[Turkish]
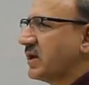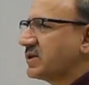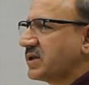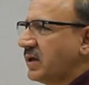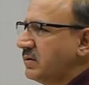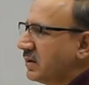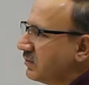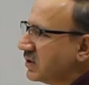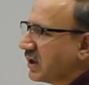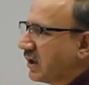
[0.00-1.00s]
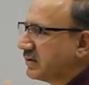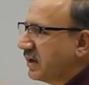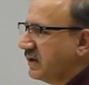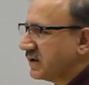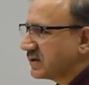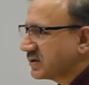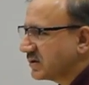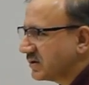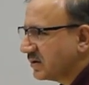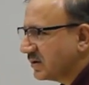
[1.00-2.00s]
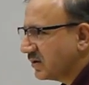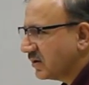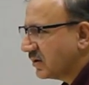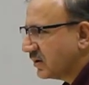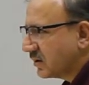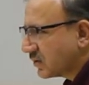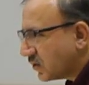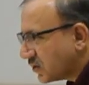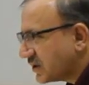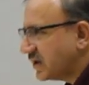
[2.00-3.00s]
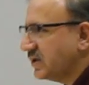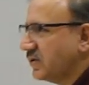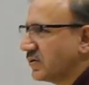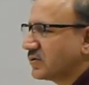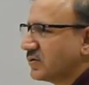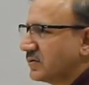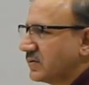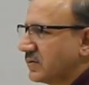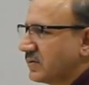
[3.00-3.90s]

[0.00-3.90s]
açan bir Allah var. Gösteriyor,